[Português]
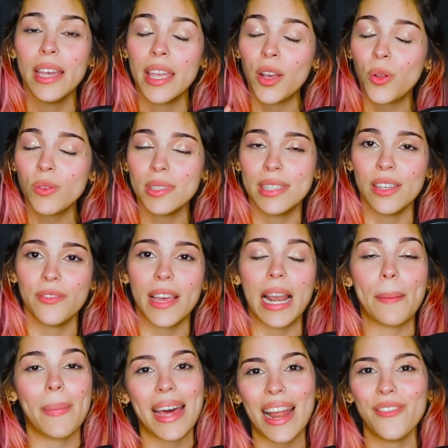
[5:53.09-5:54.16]
Inclusive,
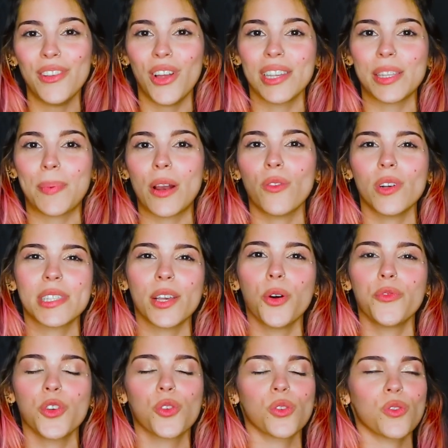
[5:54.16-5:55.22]
ela é maravilhosa para você
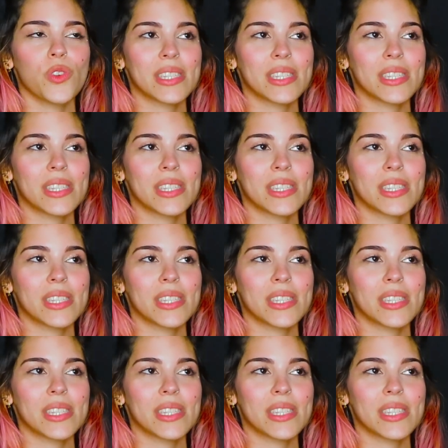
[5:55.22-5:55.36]
ouvir quando